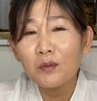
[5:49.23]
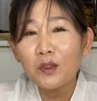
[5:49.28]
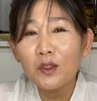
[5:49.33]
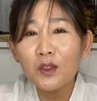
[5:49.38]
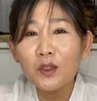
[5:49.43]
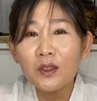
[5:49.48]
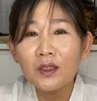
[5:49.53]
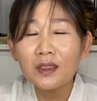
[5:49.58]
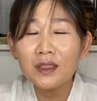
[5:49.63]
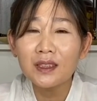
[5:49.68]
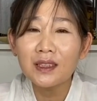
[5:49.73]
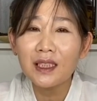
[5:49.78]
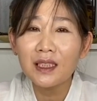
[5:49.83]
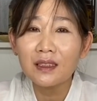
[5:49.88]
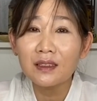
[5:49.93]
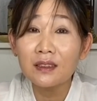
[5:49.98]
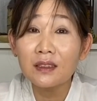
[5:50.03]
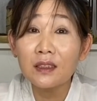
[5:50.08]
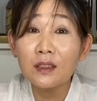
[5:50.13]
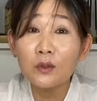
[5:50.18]
물론
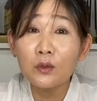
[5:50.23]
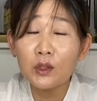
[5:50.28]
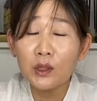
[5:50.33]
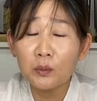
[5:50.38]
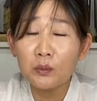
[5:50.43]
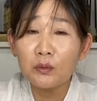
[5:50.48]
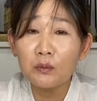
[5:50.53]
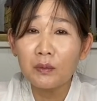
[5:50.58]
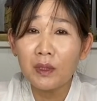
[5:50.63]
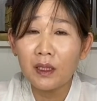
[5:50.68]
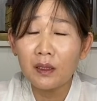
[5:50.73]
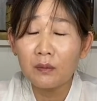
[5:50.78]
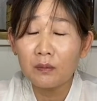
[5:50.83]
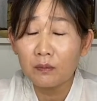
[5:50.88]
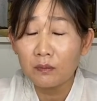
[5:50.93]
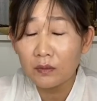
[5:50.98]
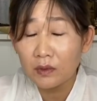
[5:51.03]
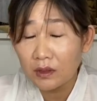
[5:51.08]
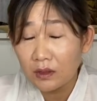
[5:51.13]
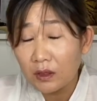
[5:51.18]
그냥 드리고 싶은 마음,
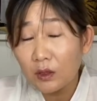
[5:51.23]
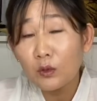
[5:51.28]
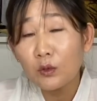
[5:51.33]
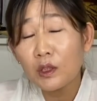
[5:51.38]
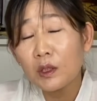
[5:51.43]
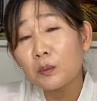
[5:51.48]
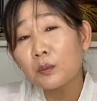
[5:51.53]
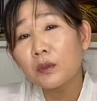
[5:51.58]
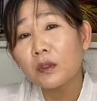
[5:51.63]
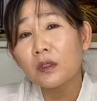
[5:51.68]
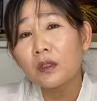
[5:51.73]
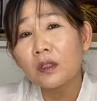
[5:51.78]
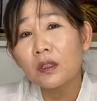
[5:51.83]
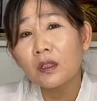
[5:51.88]
그리고 싶은